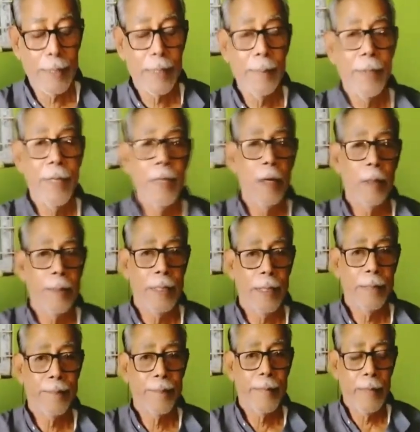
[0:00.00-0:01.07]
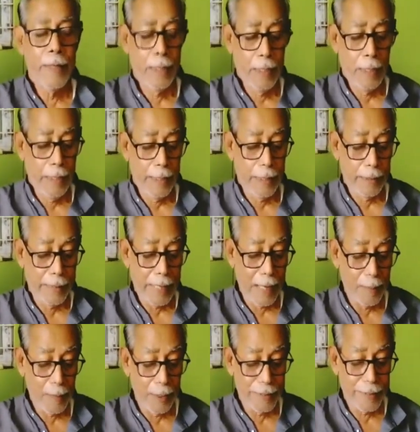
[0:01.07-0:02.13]
ভিড় হবে না তারপরে
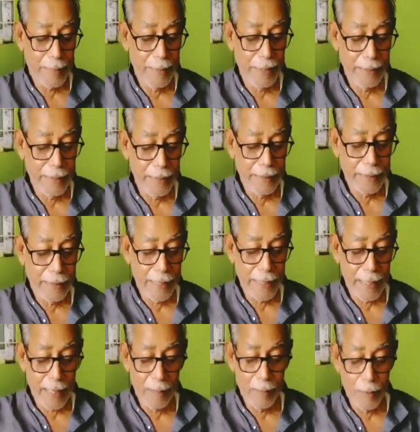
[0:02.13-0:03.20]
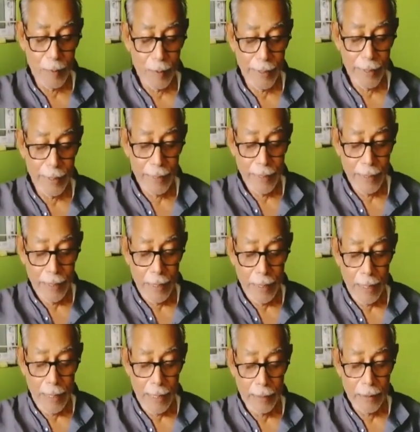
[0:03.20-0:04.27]
সেভেন্থ থেকে আরম্ভ করে
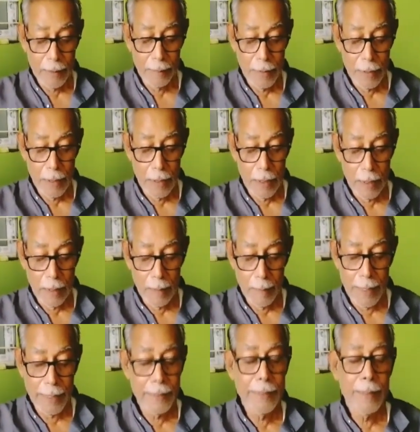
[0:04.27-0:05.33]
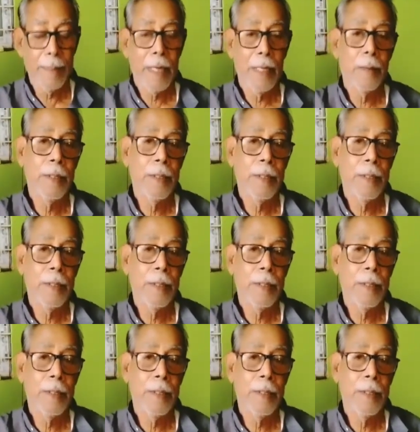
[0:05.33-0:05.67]
একদম বাকি যে মেলাগুলোতে